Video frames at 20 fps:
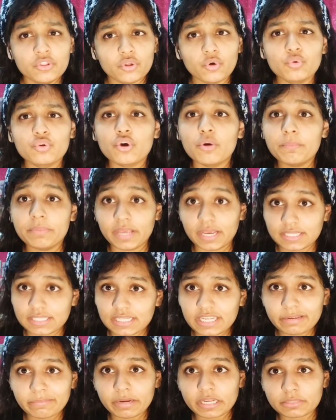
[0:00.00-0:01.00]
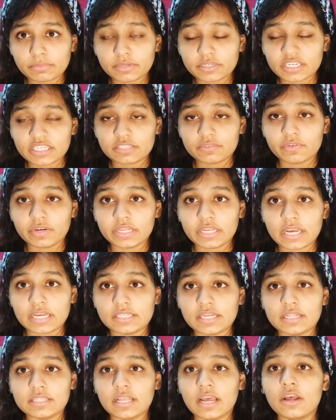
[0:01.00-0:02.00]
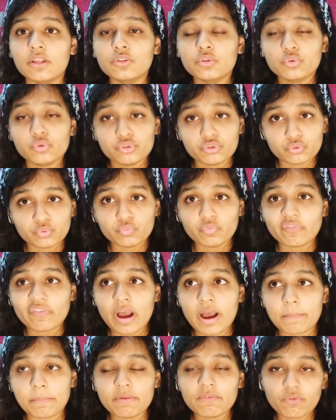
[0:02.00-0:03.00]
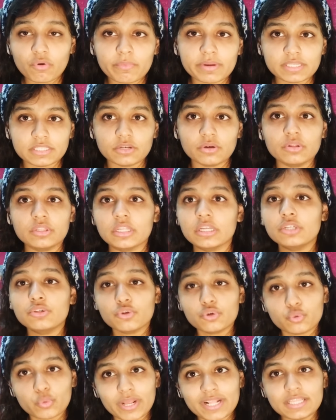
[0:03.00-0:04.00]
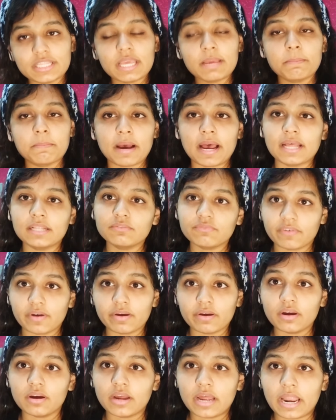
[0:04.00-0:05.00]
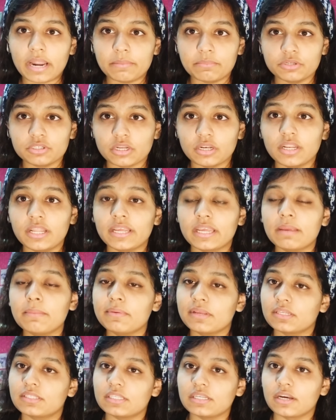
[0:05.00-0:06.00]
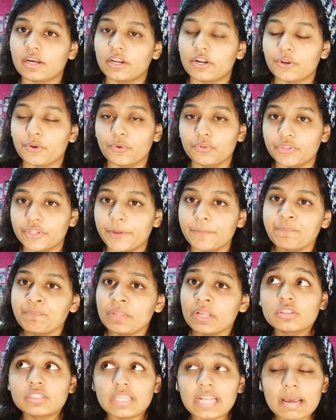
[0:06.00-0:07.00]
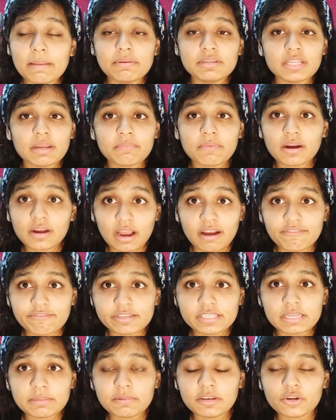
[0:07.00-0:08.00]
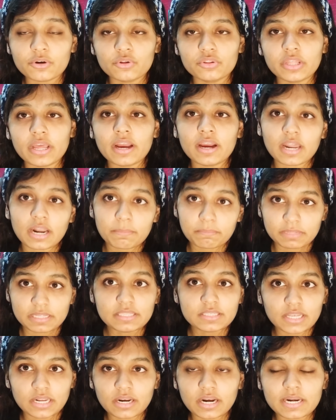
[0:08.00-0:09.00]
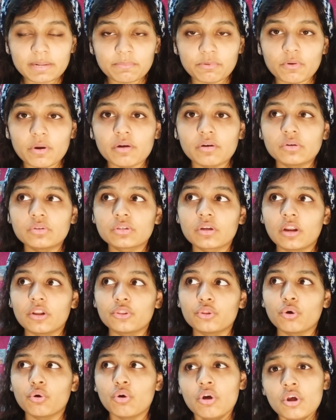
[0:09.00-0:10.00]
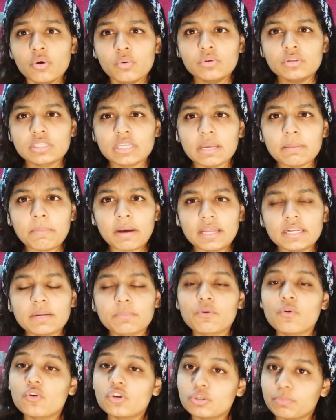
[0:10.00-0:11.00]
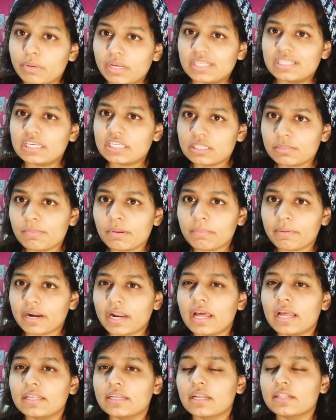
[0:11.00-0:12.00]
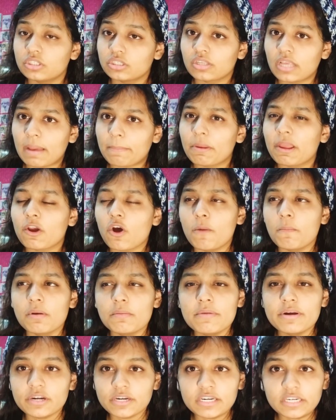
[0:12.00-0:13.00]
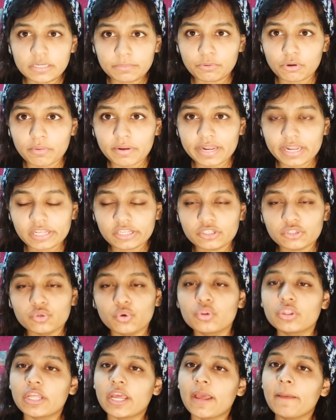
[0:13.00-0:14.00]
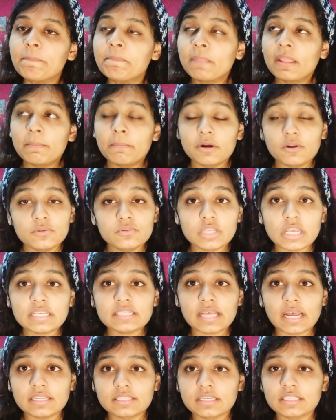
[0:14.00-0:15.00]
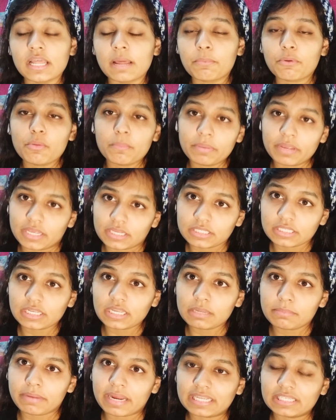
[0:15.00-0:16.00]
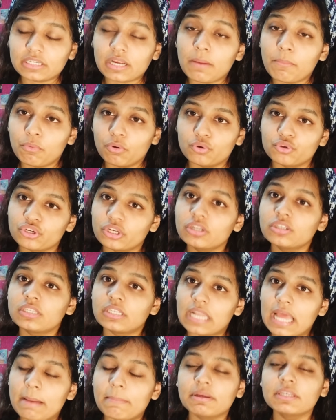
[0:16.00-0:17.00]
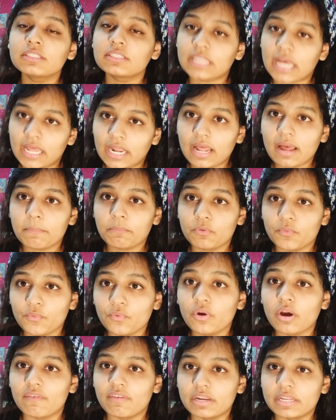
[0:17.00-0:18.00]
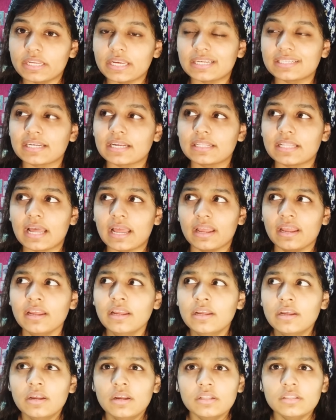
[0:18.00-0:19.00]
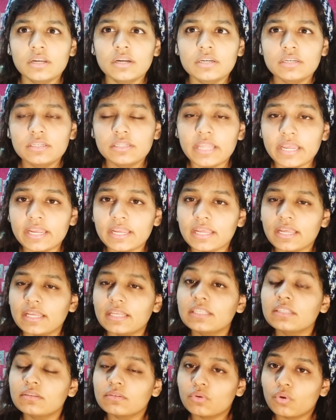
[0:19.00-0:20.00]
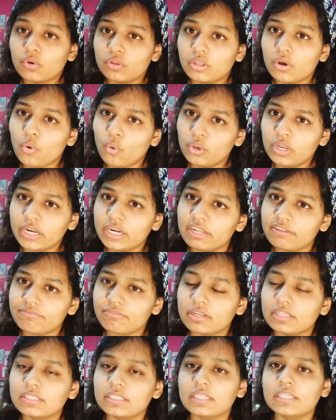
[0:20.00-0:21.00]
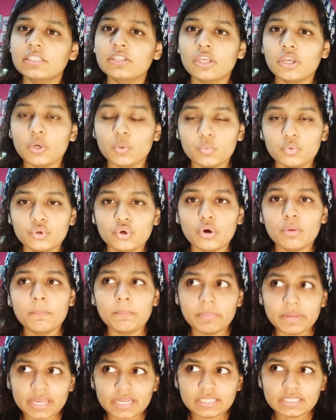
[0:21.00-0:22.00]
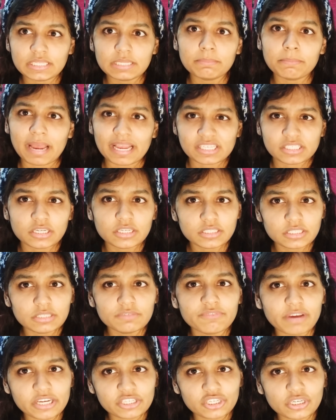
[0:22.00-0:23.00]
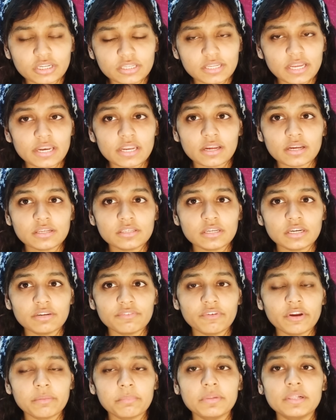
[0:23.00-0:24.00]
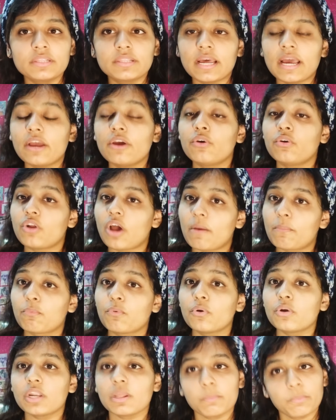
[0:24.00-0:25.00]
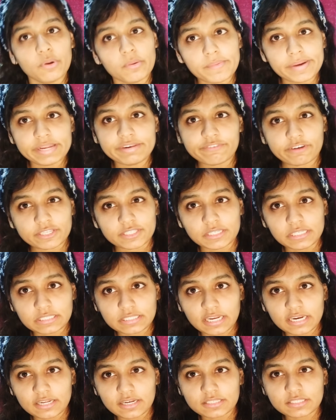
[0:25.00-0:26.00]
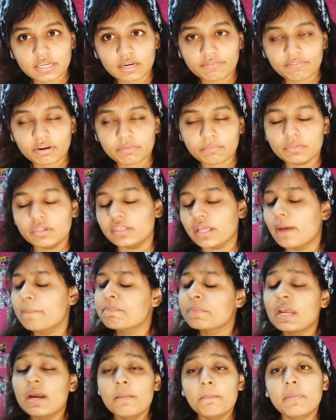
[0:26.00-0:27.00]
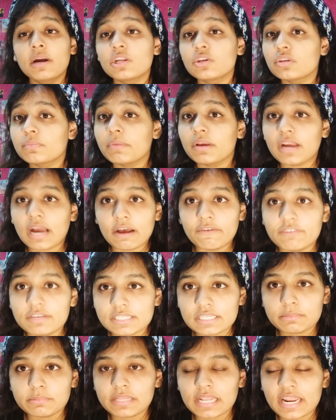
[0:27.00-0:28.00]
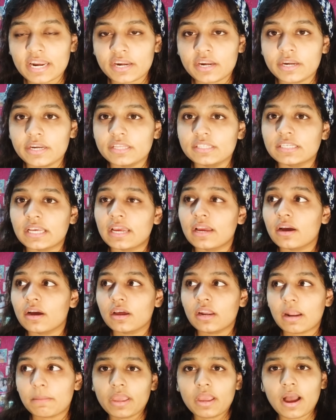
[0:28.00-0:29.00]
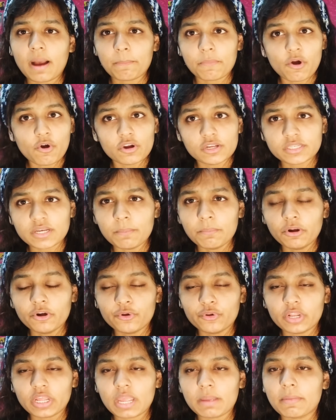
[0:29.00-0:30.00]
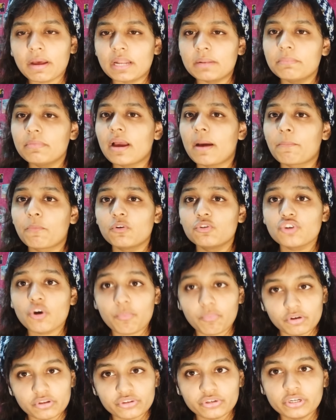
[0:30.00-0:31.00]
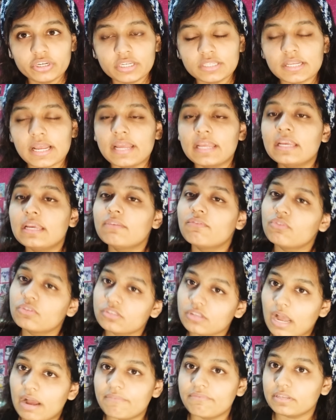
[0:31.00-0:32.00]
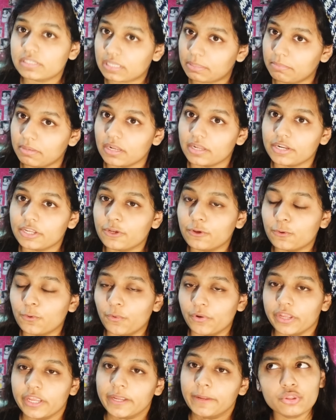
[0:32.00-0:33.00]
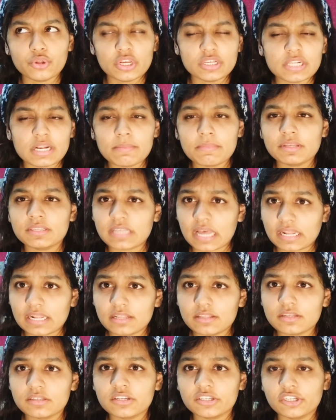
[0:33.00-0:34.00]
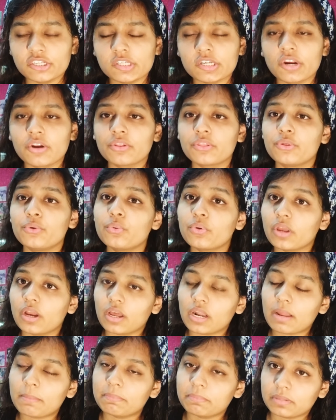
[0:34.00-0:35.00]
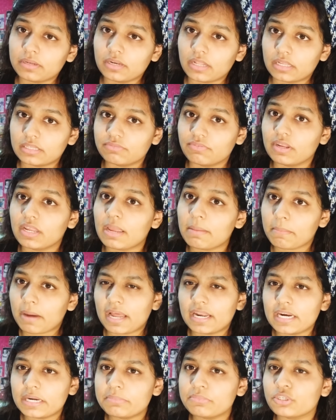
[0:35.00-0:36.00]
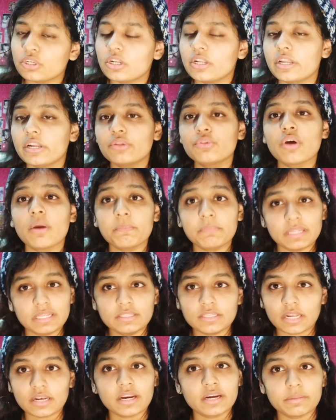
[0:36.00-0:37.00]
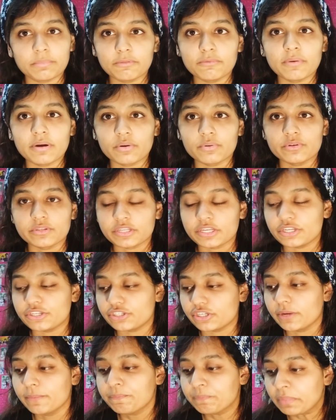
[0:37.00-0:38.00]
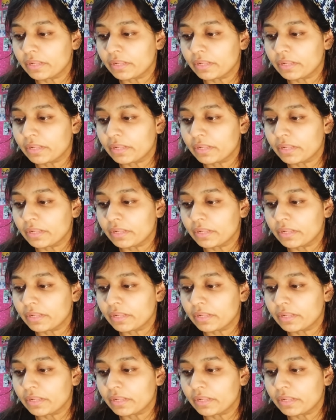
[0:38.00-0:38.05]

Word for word: तो उनको बीएससी के बैच में ट्रांसफ़र किया जाता है तो वहाँ पे वो बच्चे होते हैं जो ट्वेल्थ के बाद एडमिशन लेके बी कर रहे होते हैं तो सिलेबस आपका काफ़ी सिमिलर होता है अगर आप तीन साल का डिप्लोमा कोर्स करते हो उसके बाद आपको कुछ बेसिक्स भी पढ़ाया जाता है जिसके आपके कॉम्प्लीमेंट्री डिप्लोमा लेक्चर्स होते हैं बट उसके साथ साथ आपको बी के बैच का पोर्शन सिलेबस सारा आपको कवर किया जाता है द थिंग इज़ द ओनली डिफरेंस इज़ कि उनको बी एस सी बैचलर्स इन फैशन डिज़ाइनिंग का सर्टिफिकेट मिलता है और आपको डिप्लोमा इन फैशन डिज़ाइनिंग का सर्टिफिकेट मिलता है बट उसमें काफ़ी सिमिलैरिटीज़ हैं अगर आप, आपका कोर्स कंप्लीट होने के बाद भी आपको जो अपॉर्चुनिटीज़ आएंगी वो काफ़ी सिमिलर ही होंगी तो इसलिए मैं ज़्यादातर सजेस्ट करती हूँ कि अगर आप दसवीं के बारह एडमिशन ले रहे हैं तो आप तीन साल का डिप्लोमा कोर्स कीजिए